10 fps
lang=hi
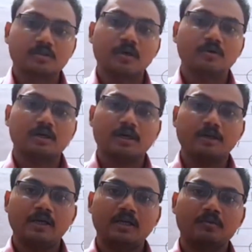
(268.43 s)
तो क्या होगा
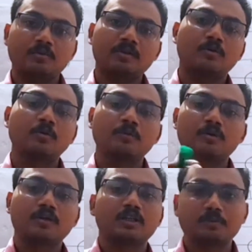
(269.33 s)
हवाएं गर्म होकर
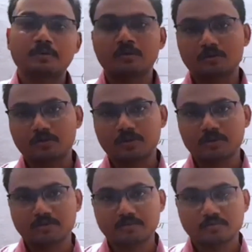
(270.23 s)
ऊपर उठने की प्रवृत्ति होती है